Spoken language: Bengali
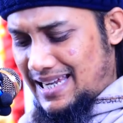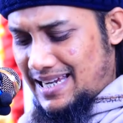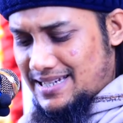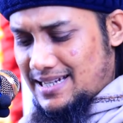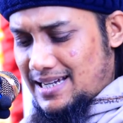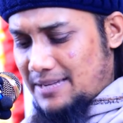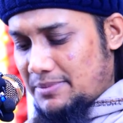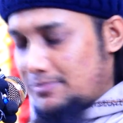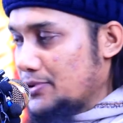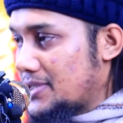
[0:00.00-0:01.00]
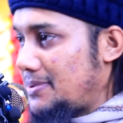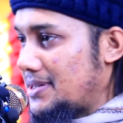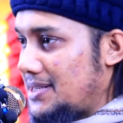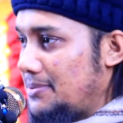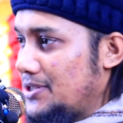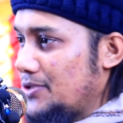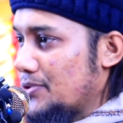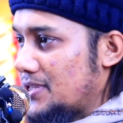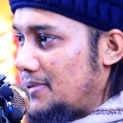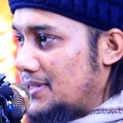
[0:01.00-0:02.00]
এটা আমি বুঝতে পারছি আমি নিজেও
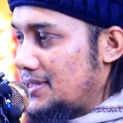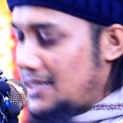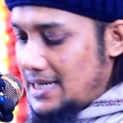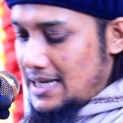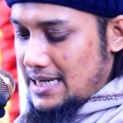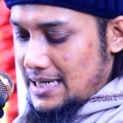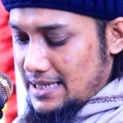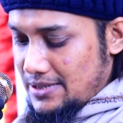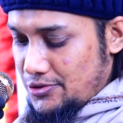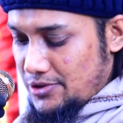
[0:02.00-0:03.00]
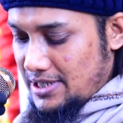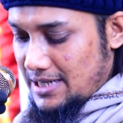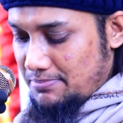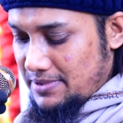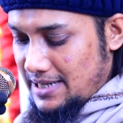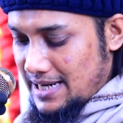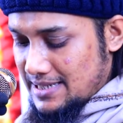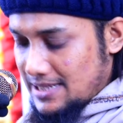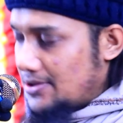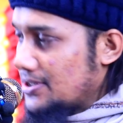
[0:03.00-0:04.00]
বুঝতে পারছি যে যদি আপনি
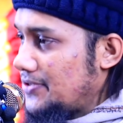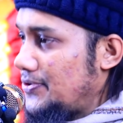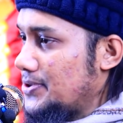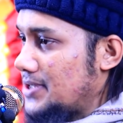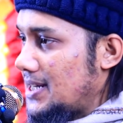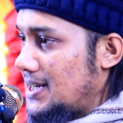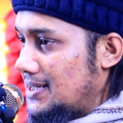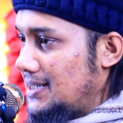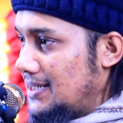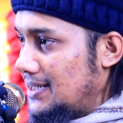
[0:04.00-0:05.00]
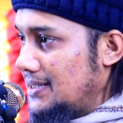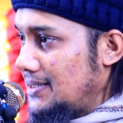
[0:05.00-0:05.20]
একটা ঘন্টা ফোন চালান দিনে